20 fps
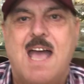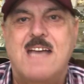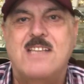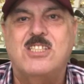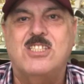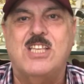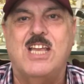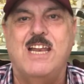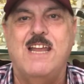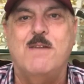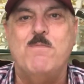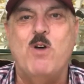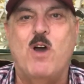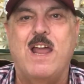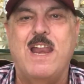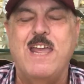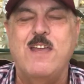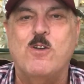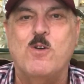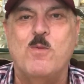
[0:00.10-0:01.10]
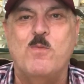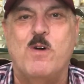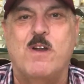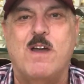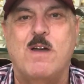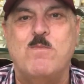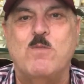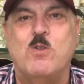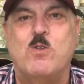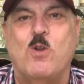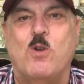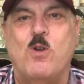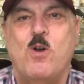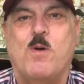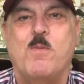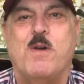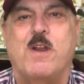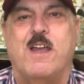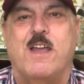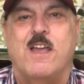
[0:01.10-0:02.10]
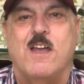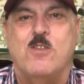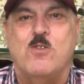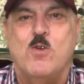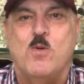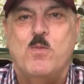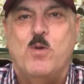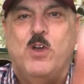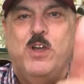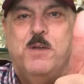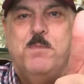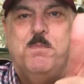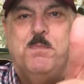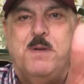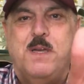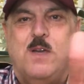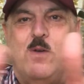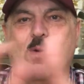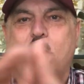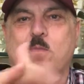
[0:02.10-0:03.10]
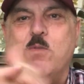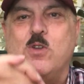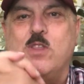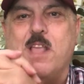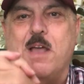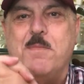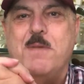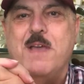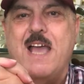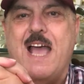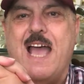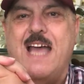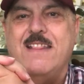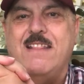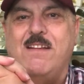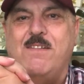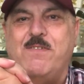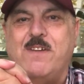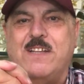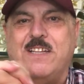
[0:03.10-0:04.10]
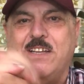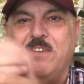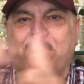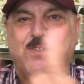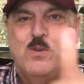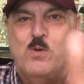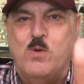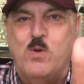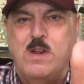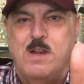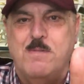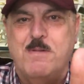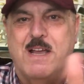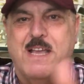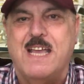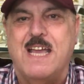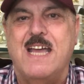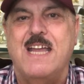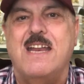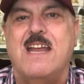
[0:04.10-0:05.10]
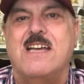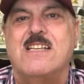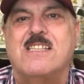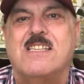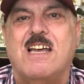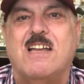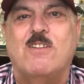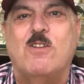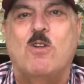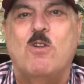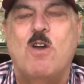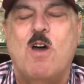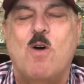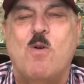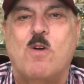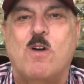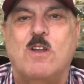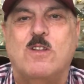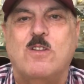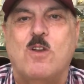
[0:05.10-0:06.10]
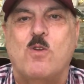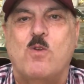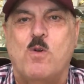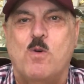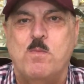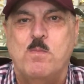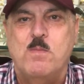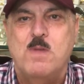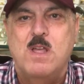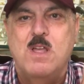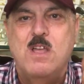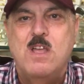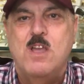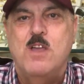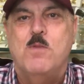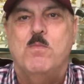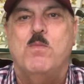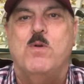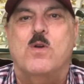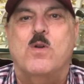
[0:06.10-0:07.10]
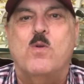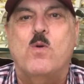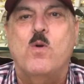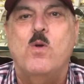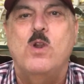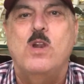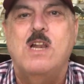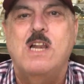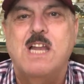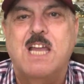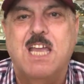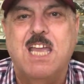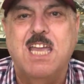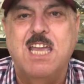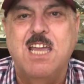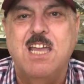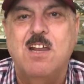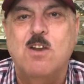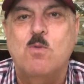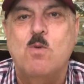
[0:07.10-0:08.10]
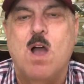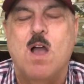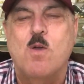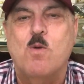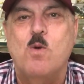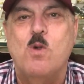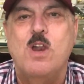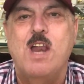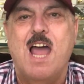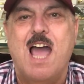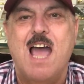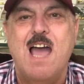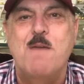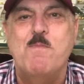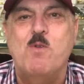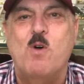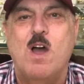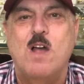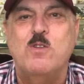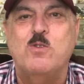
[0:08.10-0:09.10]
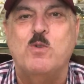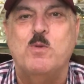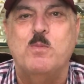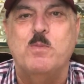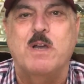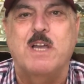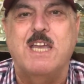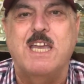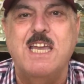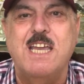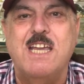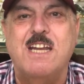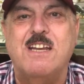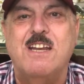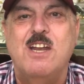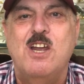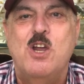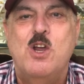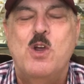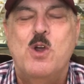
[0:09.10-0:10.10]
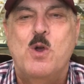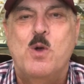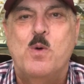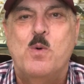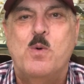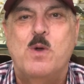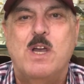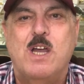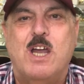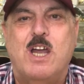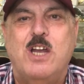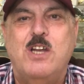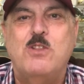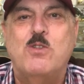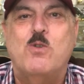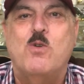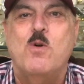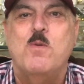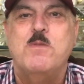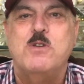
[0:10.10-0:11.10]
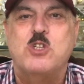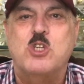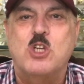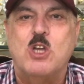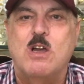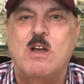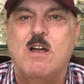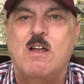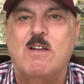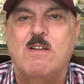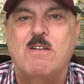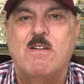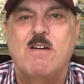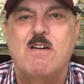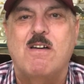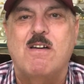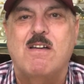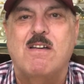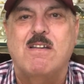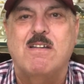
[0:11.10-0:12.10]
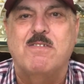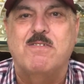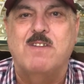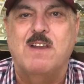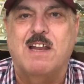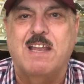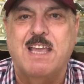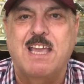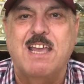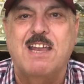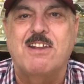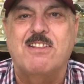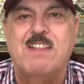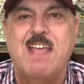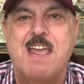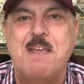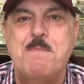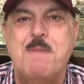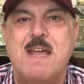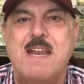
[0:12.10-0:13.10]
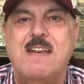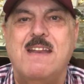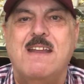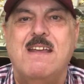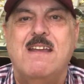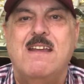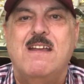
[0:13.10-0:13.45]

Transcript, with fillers: السلام عليكم ورحمة الله وبركاته محبي ومتابعي عادل فتحي في كل مكان أسعد الله أوقاتكم بكل خير وكل عام وأنتم بخير وعدكم إن شاء الله في الخير دايما